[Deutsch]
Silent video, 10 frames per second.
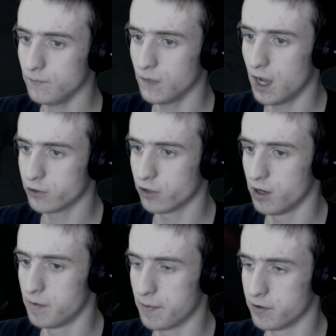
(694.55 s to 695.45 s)

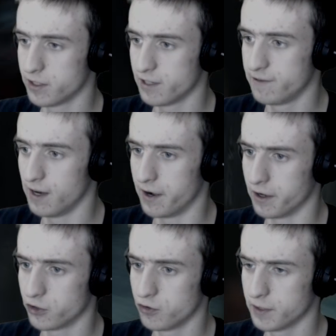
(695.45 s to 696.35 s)
Aktuell bleibt uns nicht viel
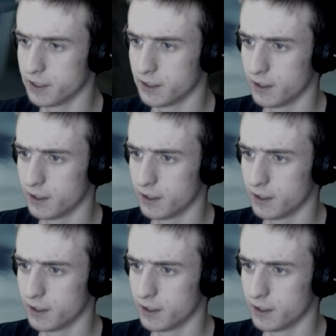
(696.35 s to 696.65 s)
anderes übrig.